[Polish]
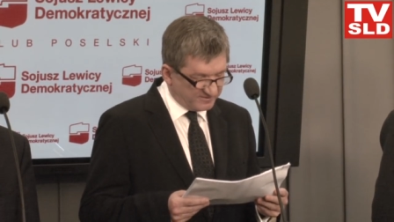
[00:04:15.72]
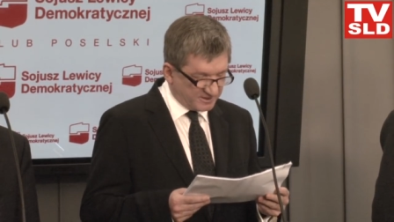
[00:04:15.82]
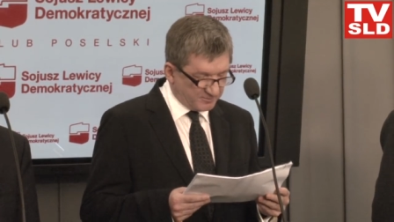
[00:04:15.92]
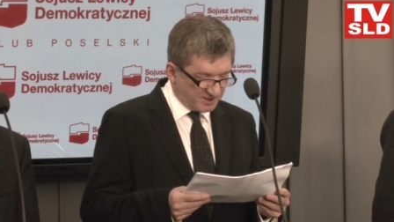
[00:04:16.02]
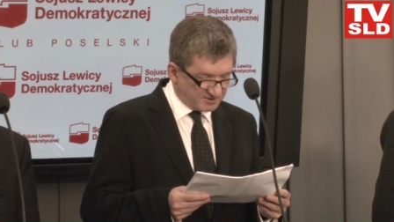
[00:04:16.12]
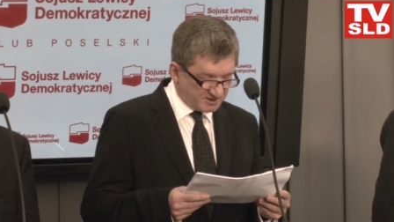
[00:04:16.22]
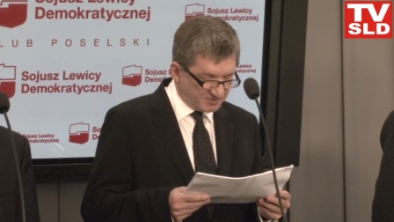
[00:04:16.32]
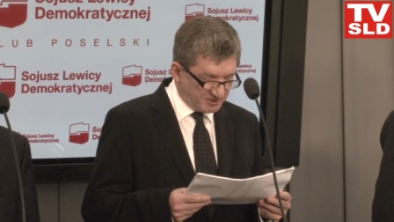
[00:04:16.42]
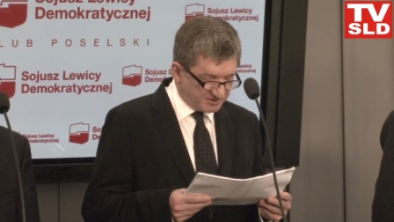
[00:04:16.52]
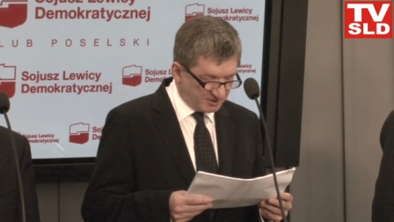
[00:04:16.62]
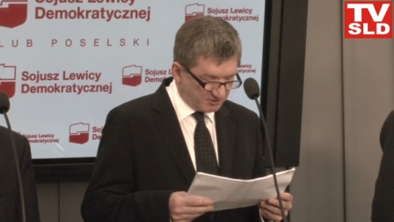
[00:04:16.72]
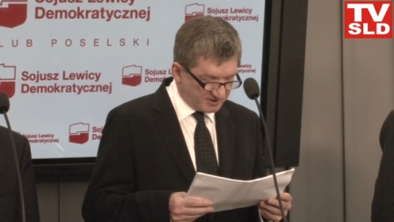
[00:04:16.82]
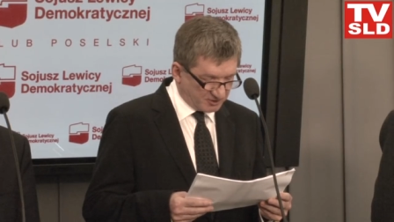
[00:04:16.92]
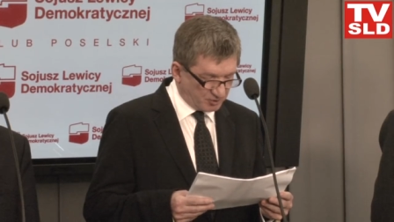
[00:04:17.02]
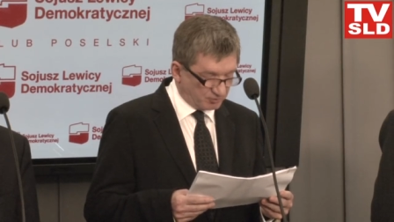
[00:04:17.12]
wiceprezes Miejskiego
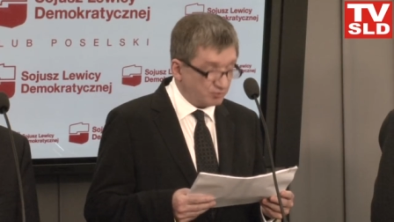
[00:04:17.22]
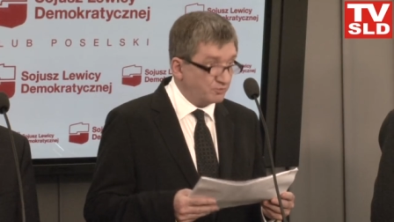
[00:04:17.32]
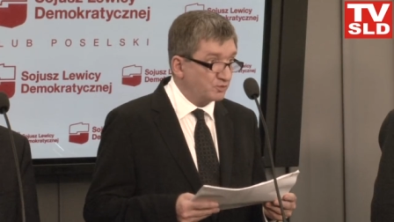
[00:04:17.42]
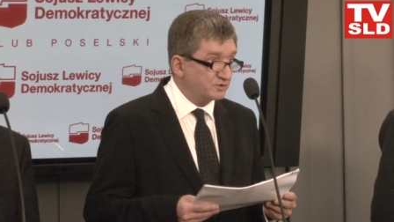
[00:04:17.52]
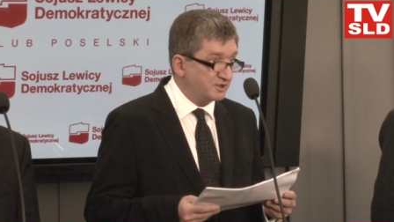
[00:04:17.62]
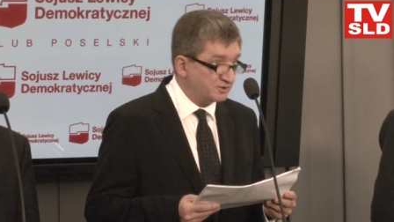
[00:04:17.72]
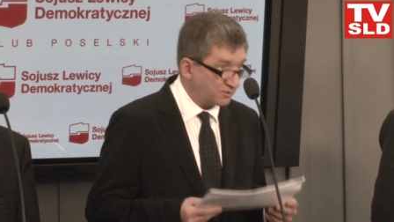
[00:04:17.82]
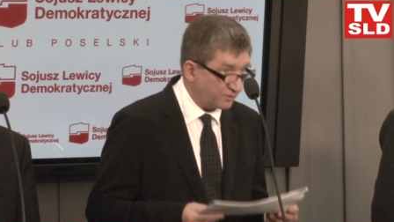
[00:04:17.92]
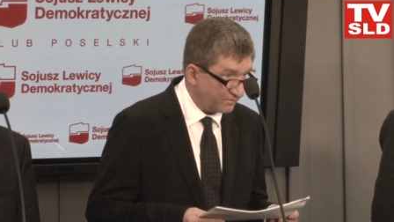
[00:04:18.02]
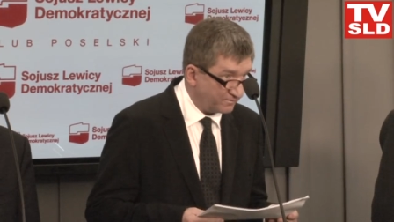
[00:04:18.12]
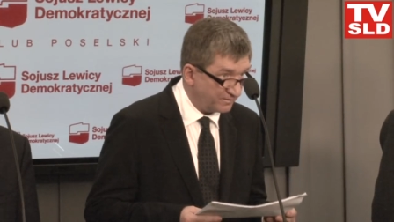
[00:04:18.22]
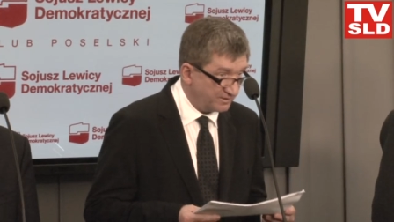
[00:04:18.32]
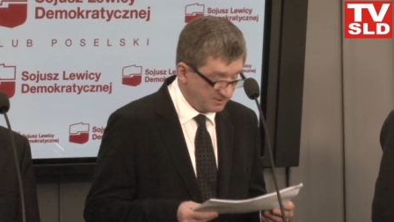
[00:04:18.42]
Zarządu Budynków,